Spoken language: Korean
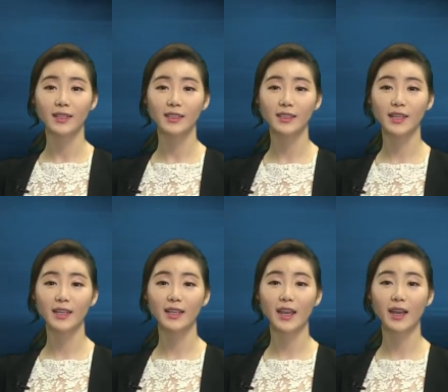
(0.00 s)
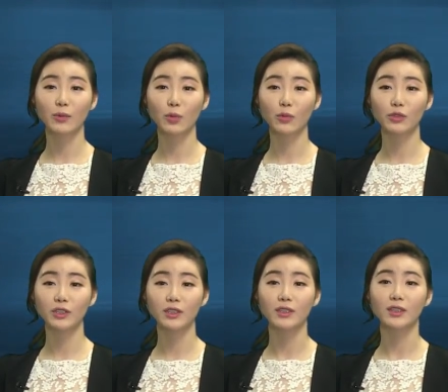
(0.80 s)
CJ
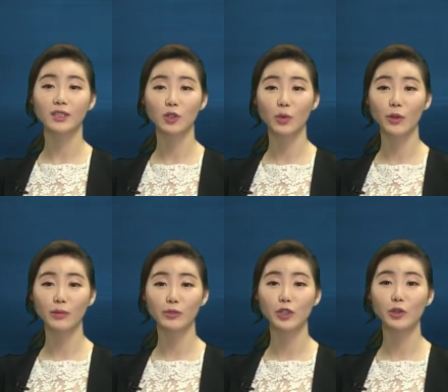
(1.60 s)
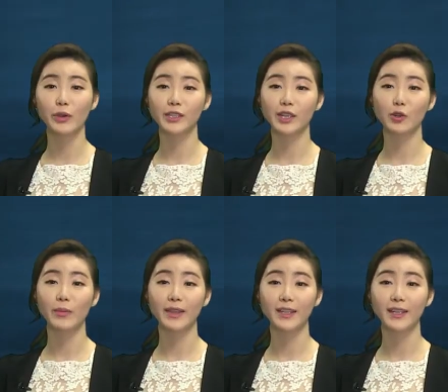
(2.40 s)
대한통운을 글로벌 물류회사로
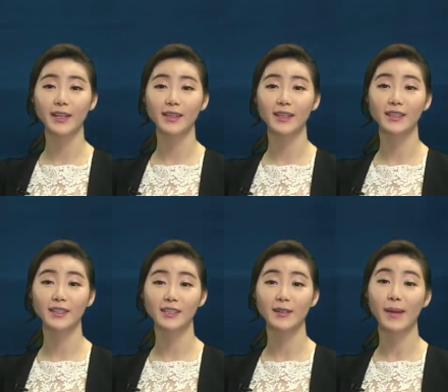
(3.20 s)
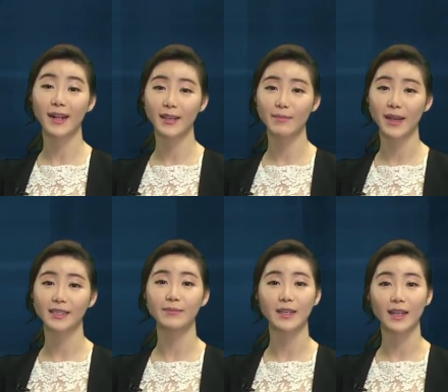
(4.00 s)
만들겠다는 뜻을 밝힌 바
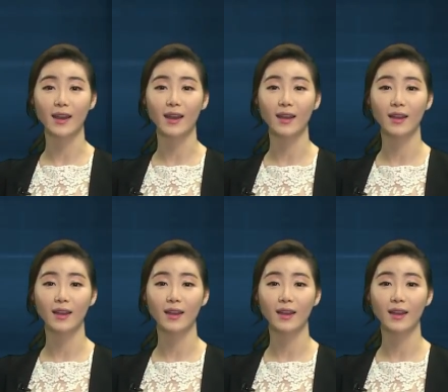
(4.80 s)
있습니다.